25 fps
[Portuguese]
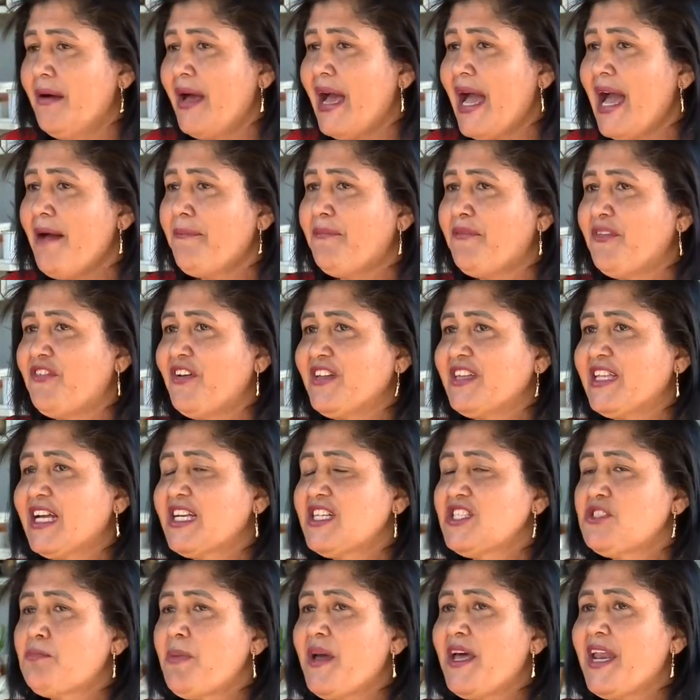ah, vai ter
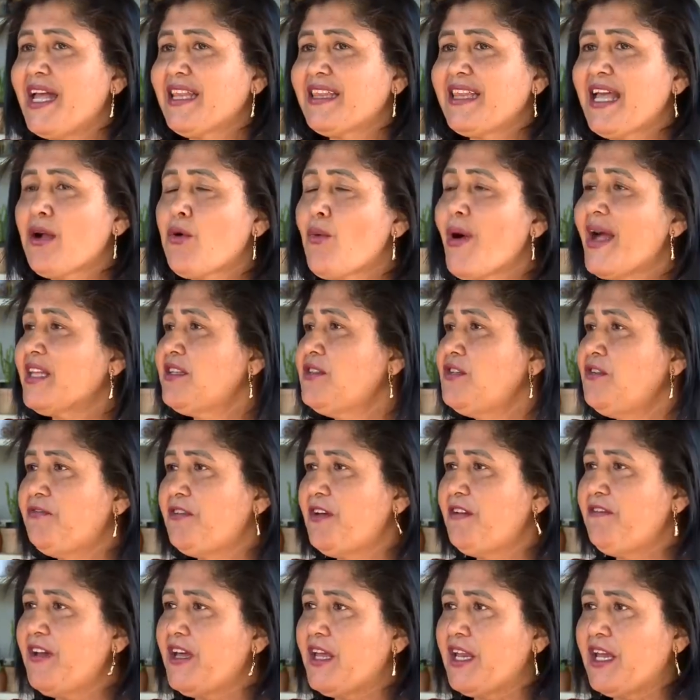que esperar até 4 de
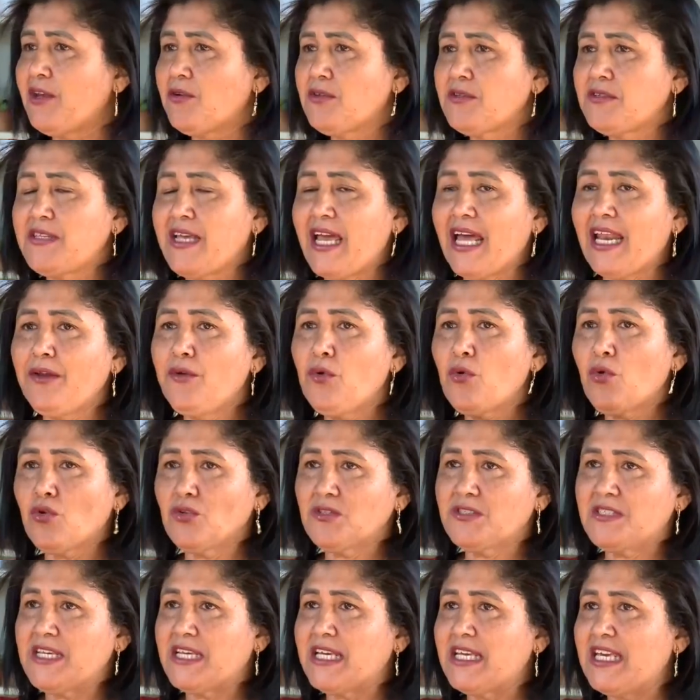fevereiro. Se ela não
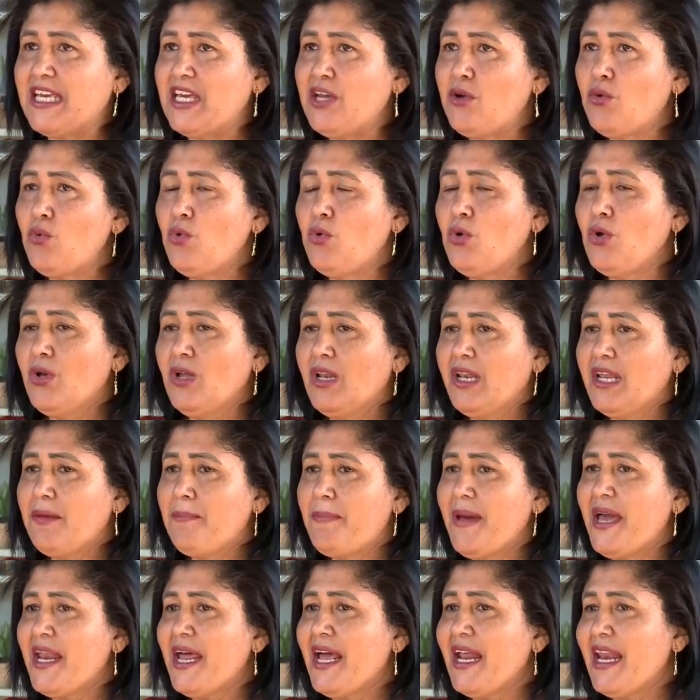conseguiu
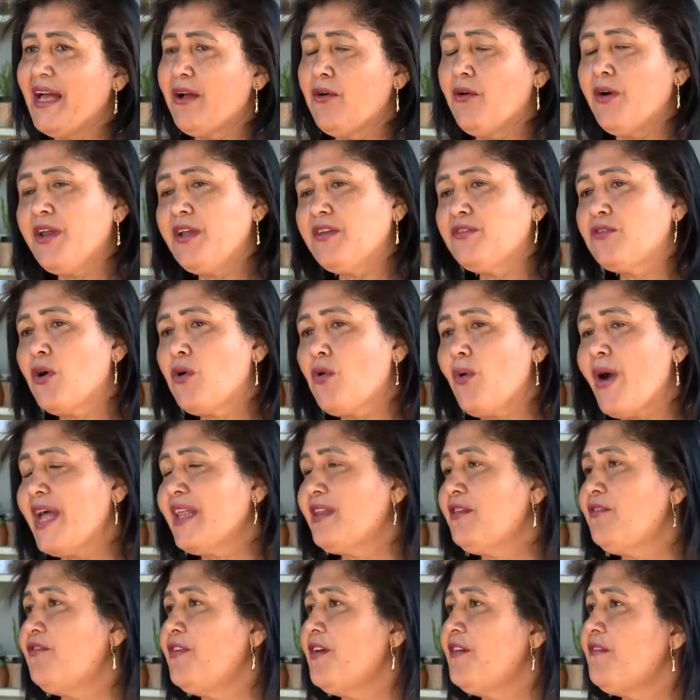liberar ela agora, é só
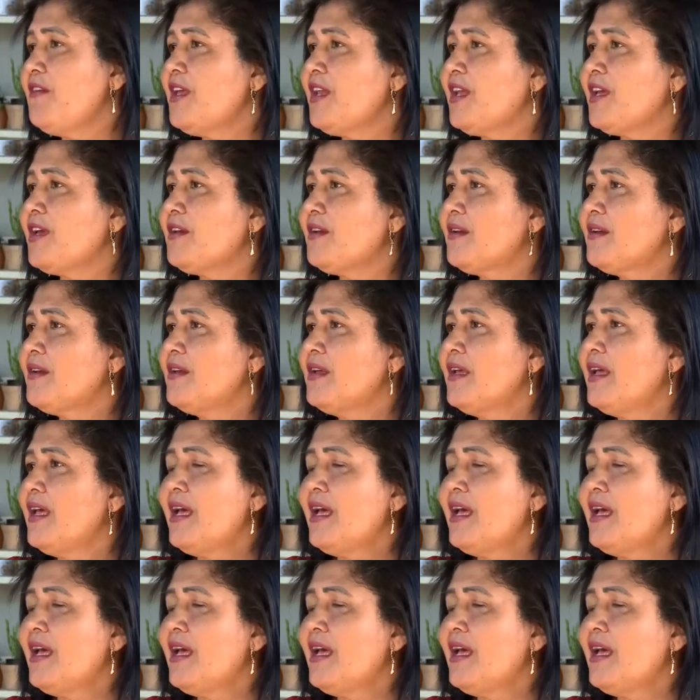4 de fevereiro.